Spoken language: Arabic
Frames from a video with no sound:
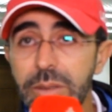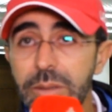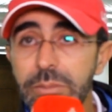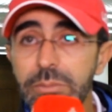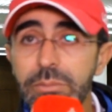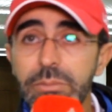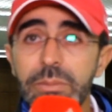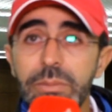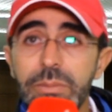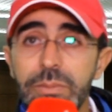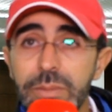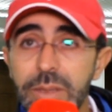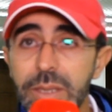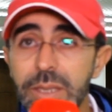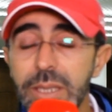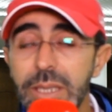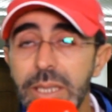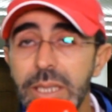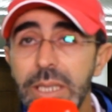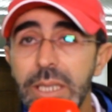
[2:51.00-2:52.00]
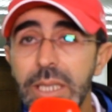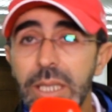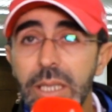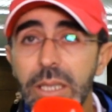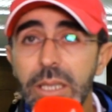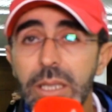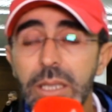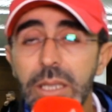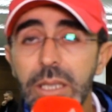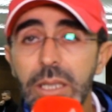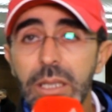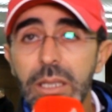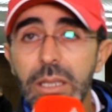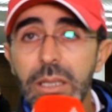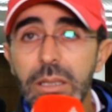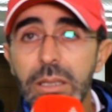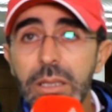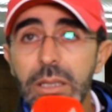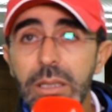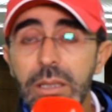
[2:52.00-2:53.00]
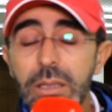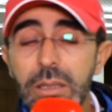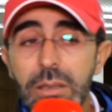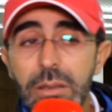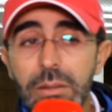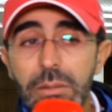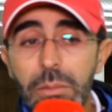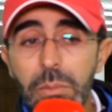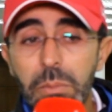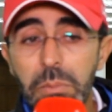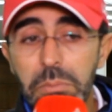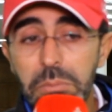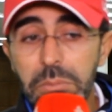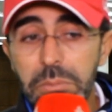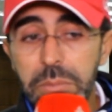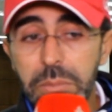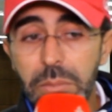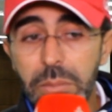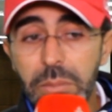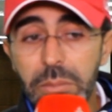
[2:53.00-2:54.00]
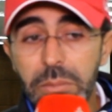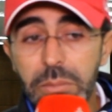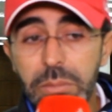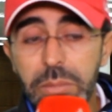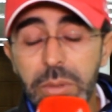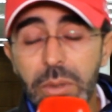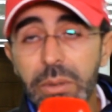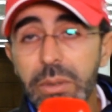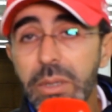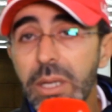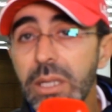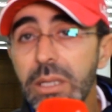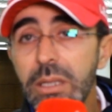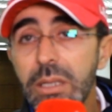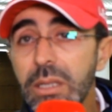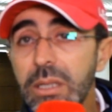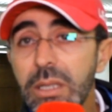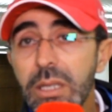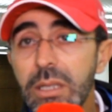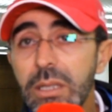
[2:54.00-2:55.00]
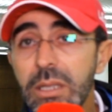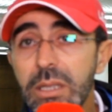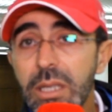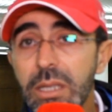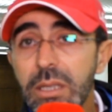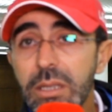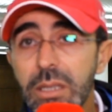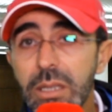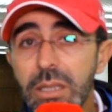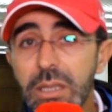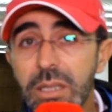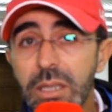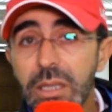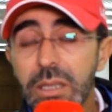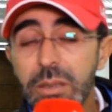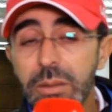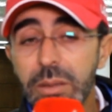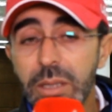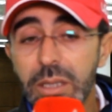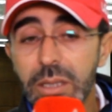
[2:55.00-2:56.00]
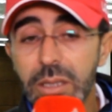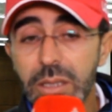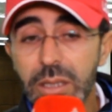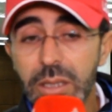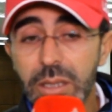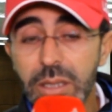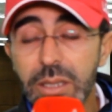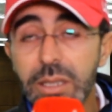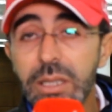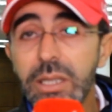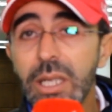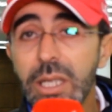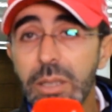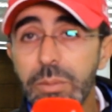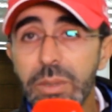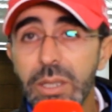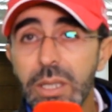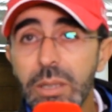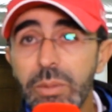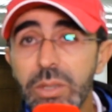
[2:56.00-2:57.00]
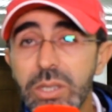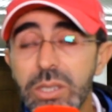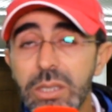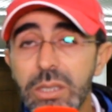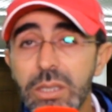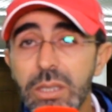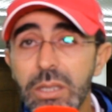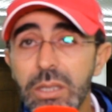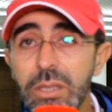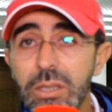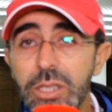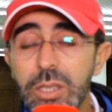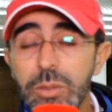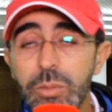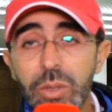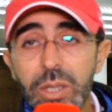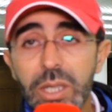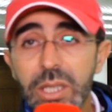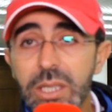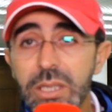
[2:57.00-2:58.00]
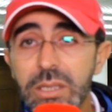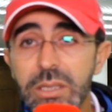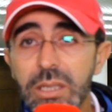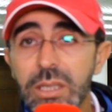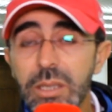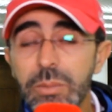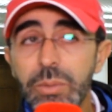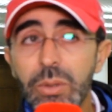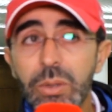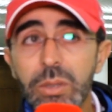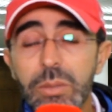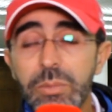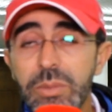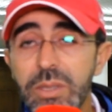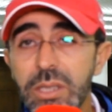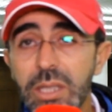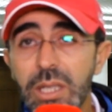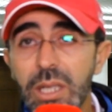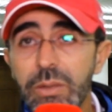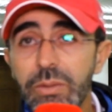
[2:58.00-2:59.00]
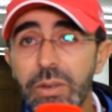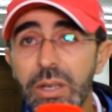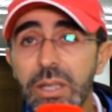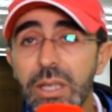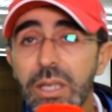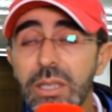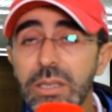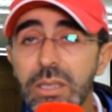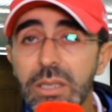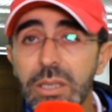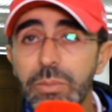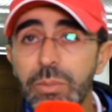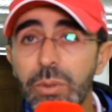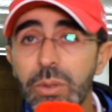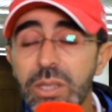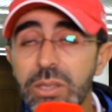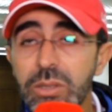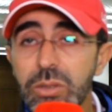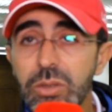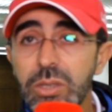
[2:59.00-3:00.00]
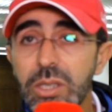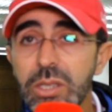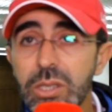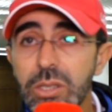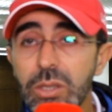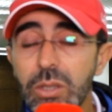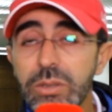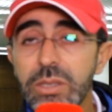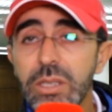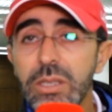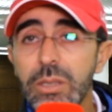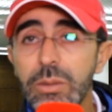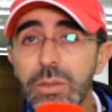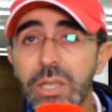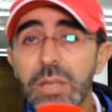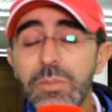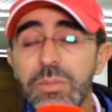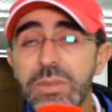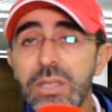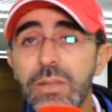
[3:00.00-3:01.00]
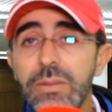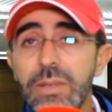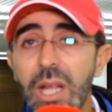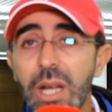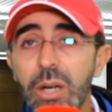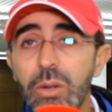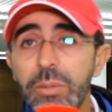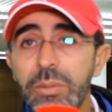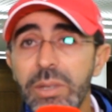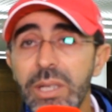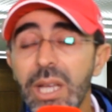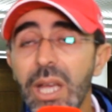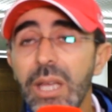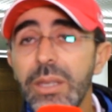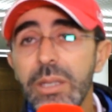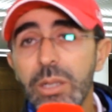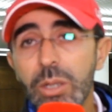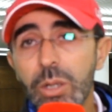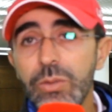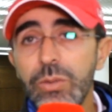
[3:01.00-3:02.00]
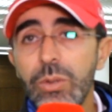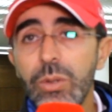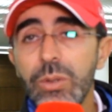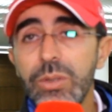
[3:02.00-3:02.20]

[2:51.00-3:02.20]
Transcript: تعتبر هذا الميركاتو الشتوي ما غيكون فيه حتى شي حاجه بالنسبه للحسنيه بون كاين كاين كاين كاين آه، نيه كبيره باش نجيبو ولكن سا ديبون ميزانيه الفريق سا ديبون لا سيتياسيون سا كاين بزاف العوامل اللي قد يوقفوا